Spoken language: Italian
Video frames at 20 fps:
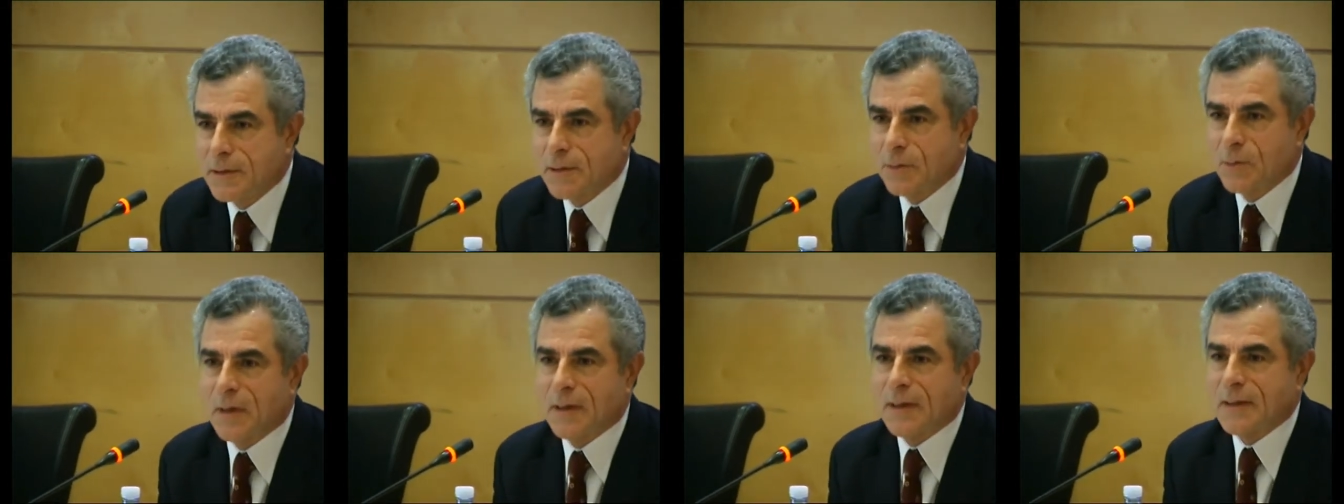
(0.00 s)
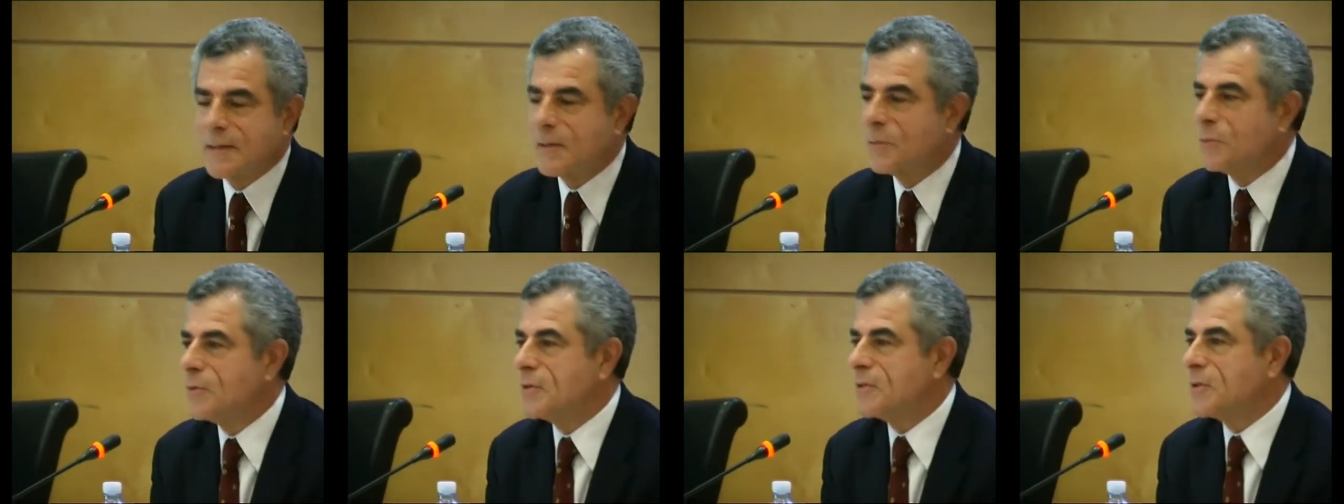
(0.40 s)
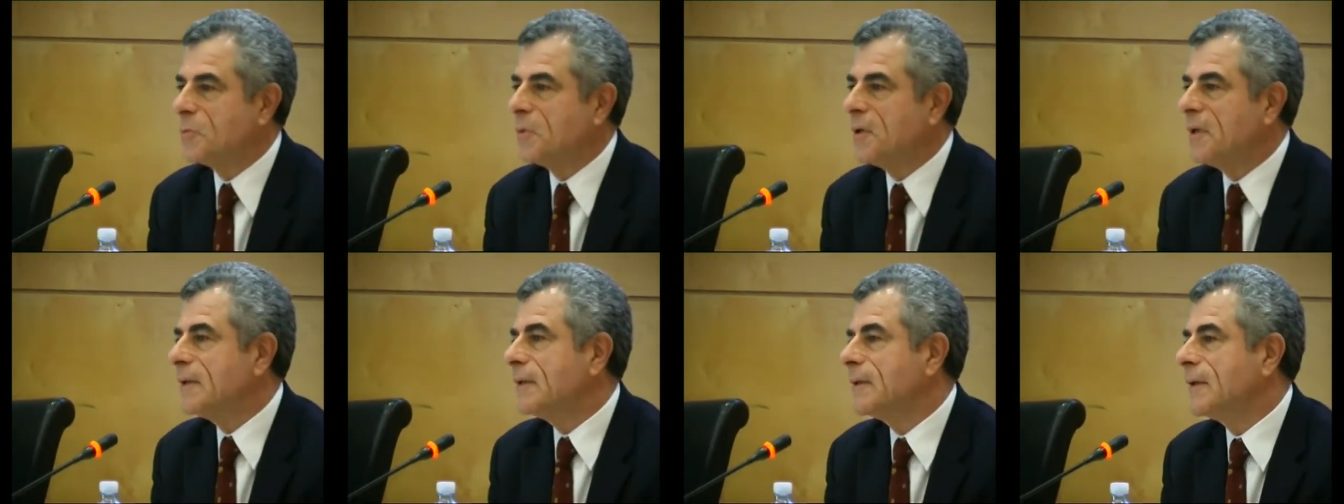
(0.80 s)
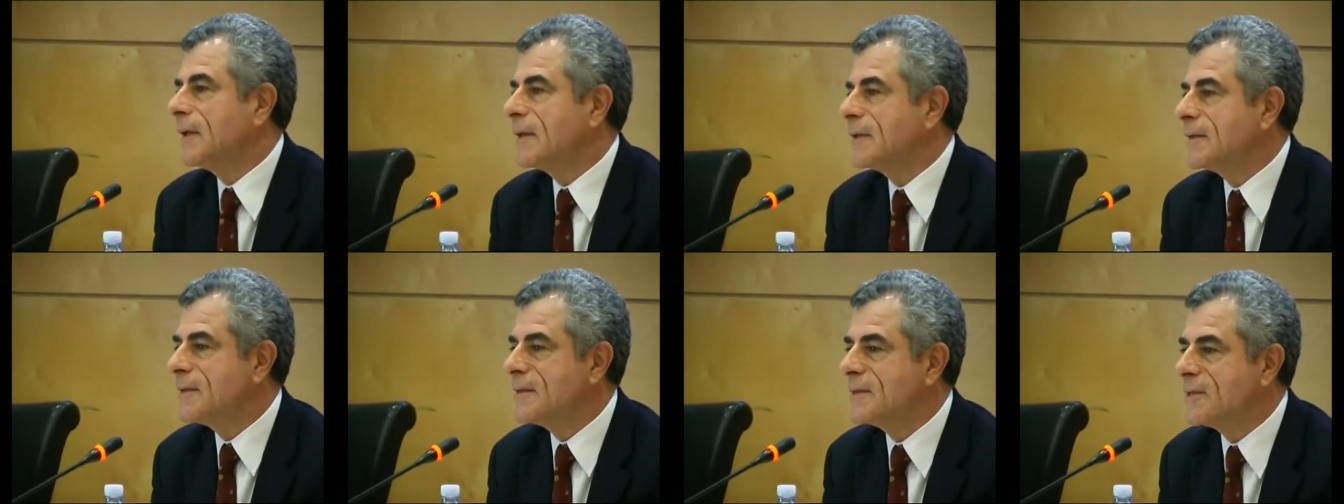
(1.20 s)
si guarda semplicemente
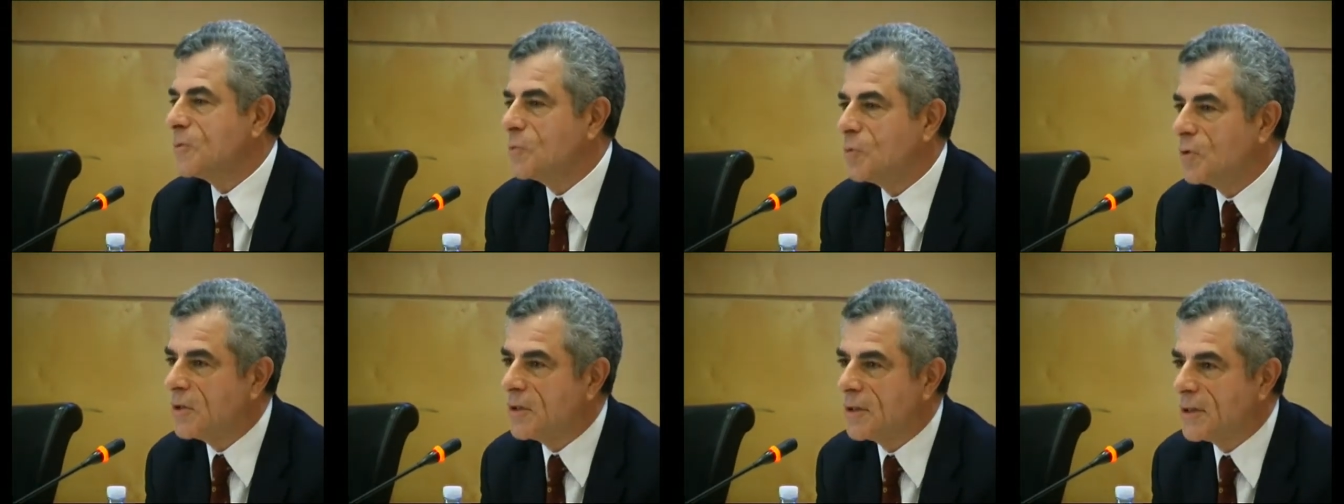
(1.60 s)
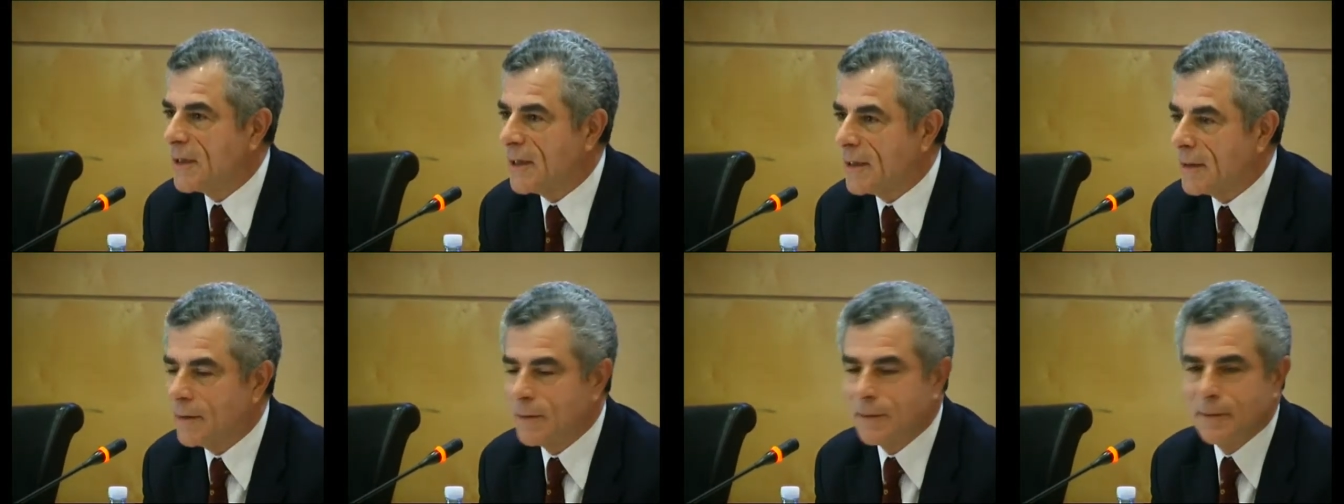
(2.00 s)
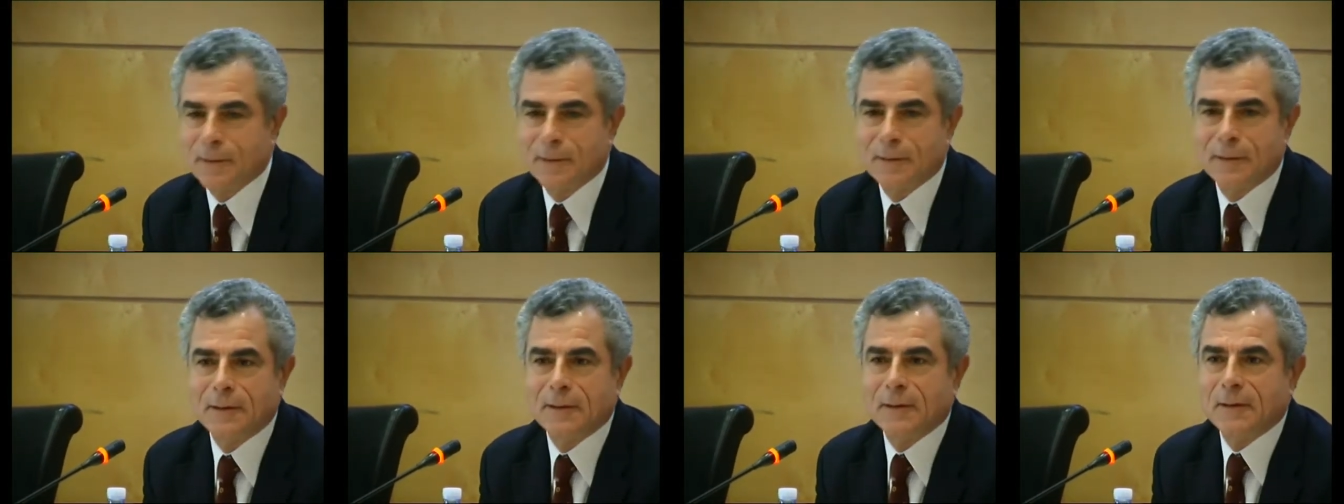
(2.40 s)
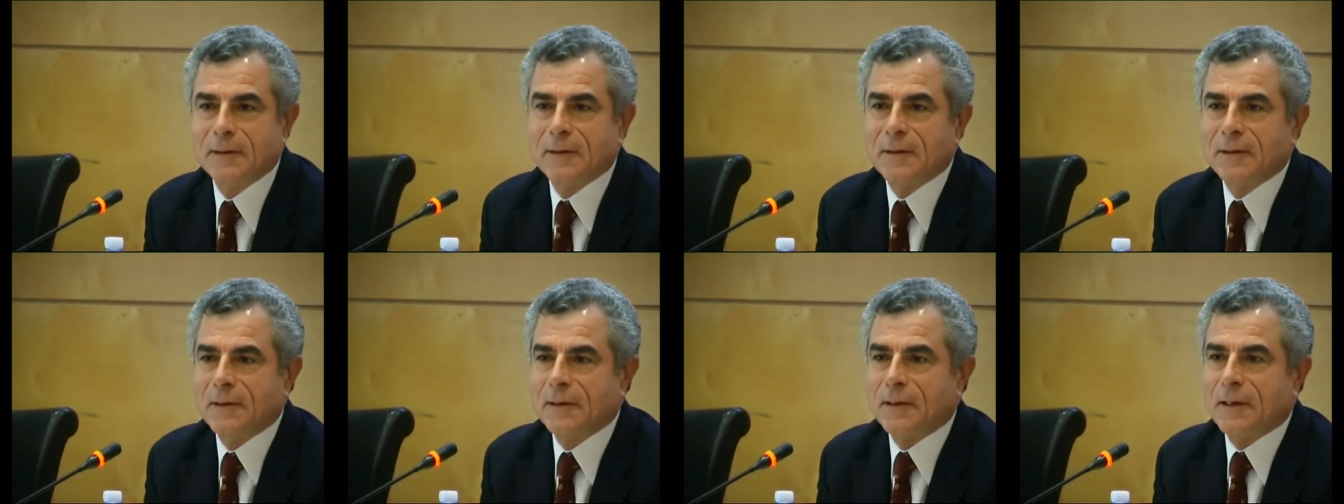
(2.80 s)
alla sensibilità,
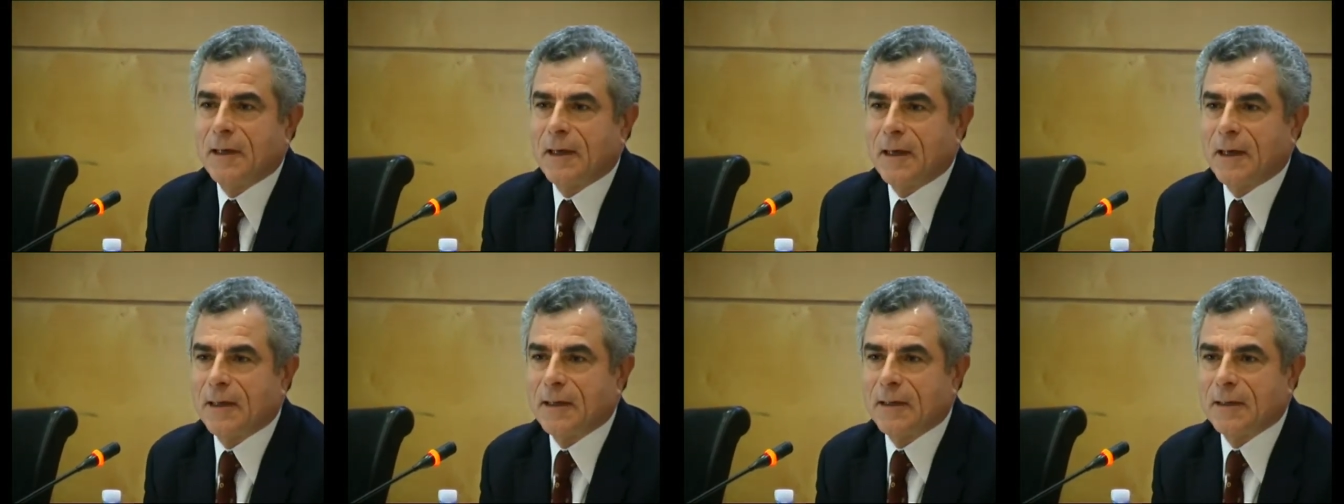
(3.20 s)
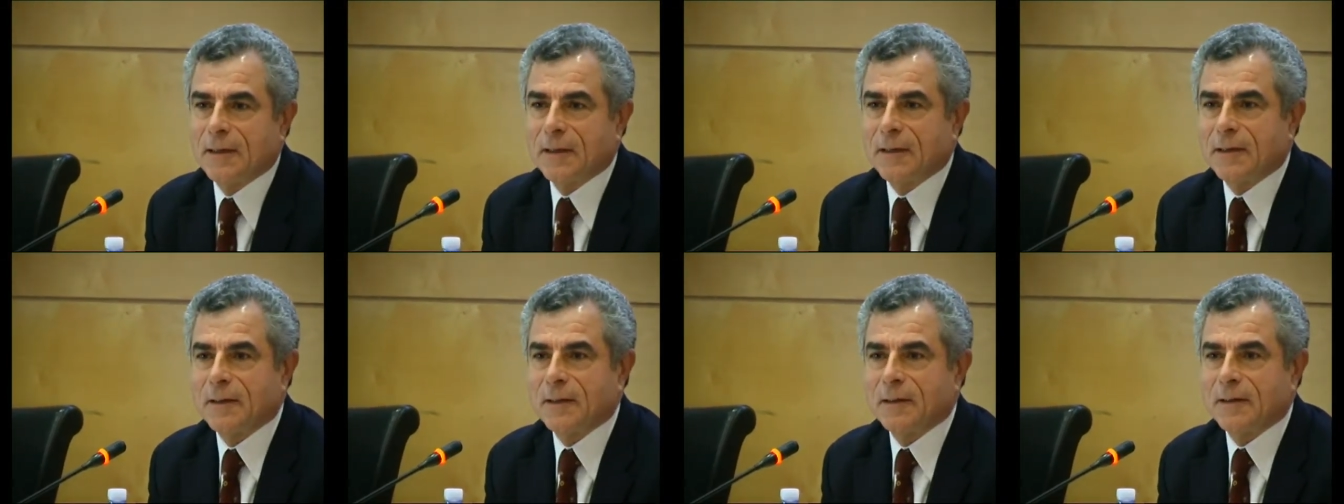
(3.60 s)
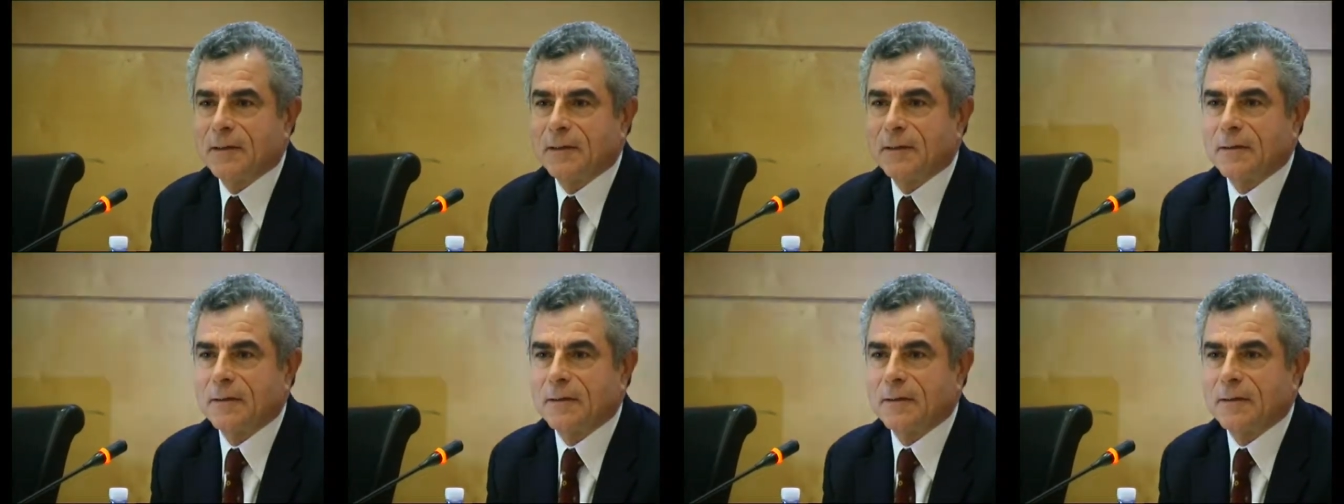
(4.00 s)
al